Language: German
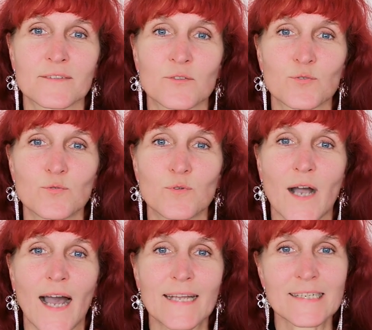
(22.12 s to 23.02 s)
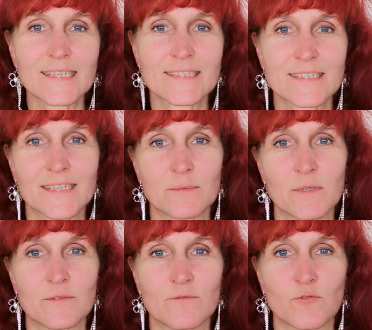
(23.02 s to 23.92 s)
zu anderen
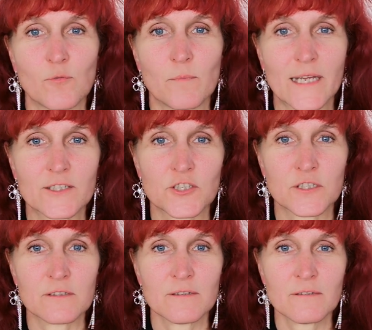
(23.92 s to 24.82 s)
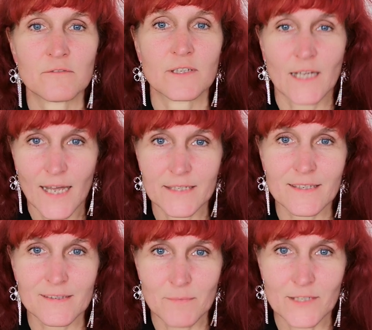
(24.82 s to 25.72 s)
Themen, wo Menschen von
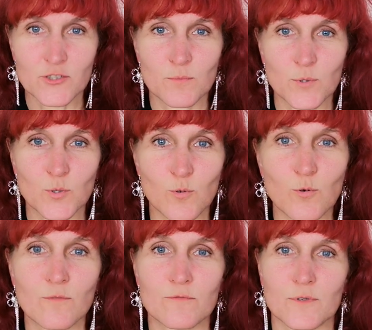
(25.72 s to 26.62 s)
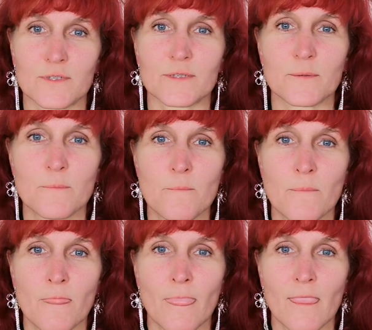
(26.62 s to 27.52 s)
anderen Menschen betrogen wurden.
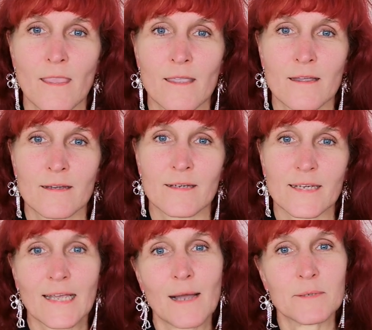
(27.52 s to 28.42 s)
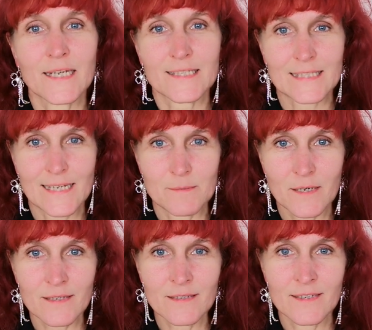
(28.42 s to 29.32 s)
Ich habe ja
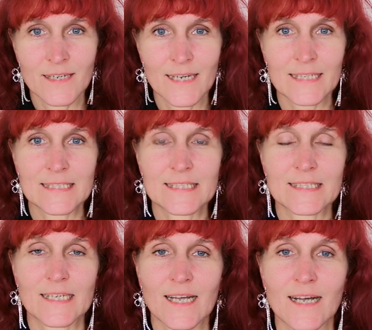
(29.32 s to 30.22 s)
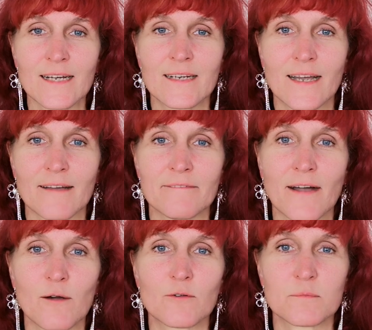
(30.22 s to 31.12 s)
selber letztes Jahr
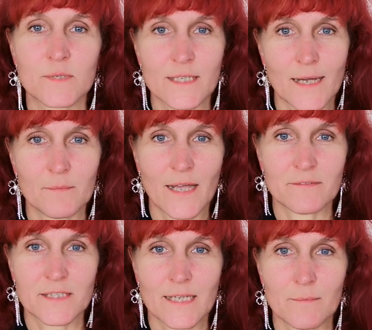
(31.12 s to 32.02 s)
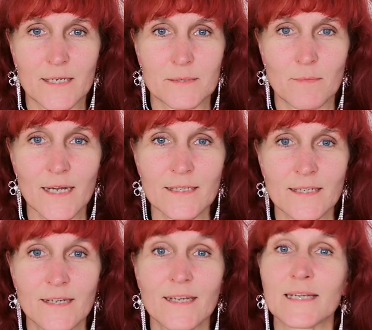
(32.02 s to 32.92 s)
Erfahrung mit einem Love Scammer gemacht.
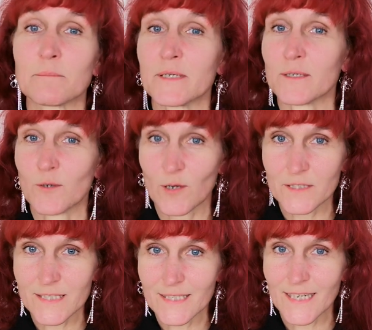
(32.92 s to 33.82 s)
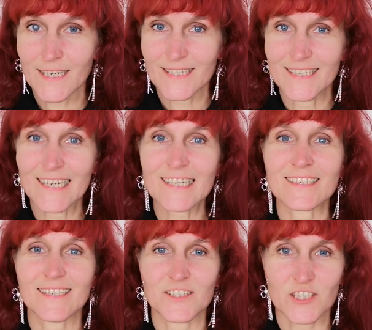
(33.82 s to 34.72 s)
Ich bin Gott sei Dank
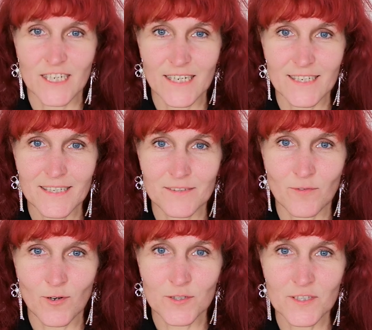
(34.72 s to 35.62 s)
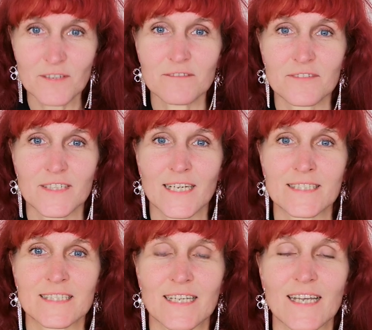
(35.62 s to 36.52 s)
nicht geschädigt worden
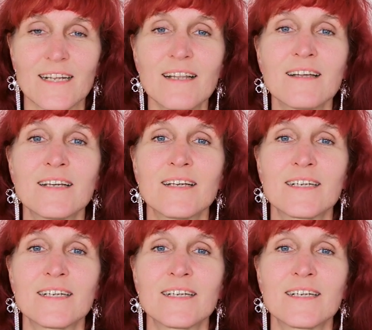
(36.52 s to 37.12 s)
finanziell,